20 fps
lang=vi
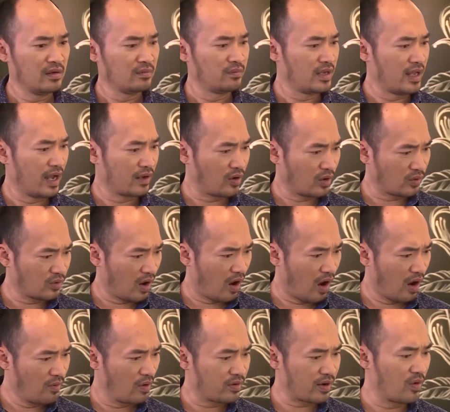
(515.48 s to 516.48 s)
Bây giờ cho tôi
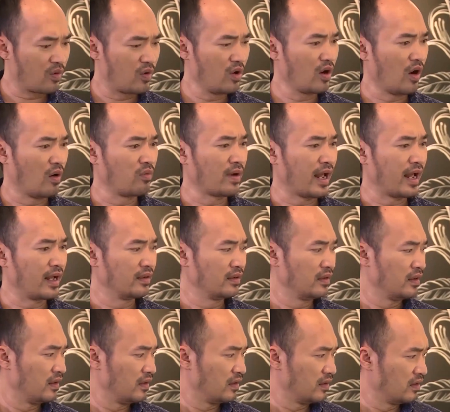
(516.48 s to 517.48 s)
hỏi một câu cuối cùng nè
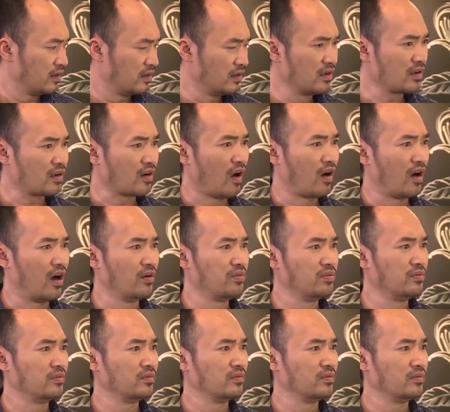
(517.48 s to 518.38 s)
Nước còn không?